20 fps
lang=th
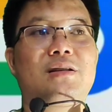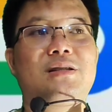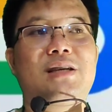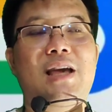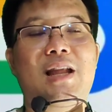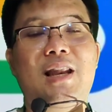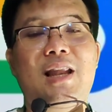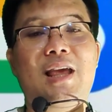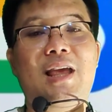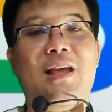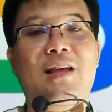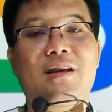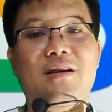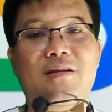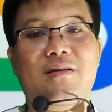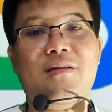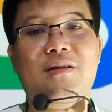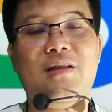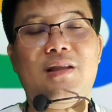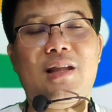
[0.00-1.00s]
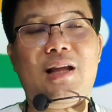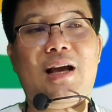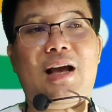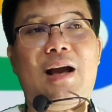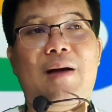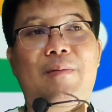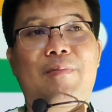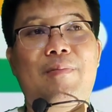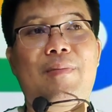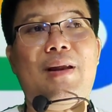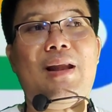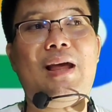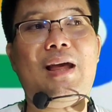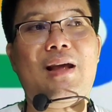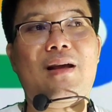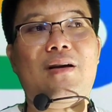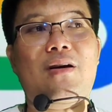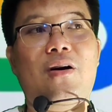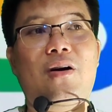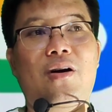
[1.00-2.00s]
เชนลิงก์นะครับและ
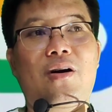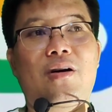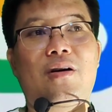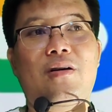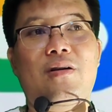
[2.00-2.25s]
ก็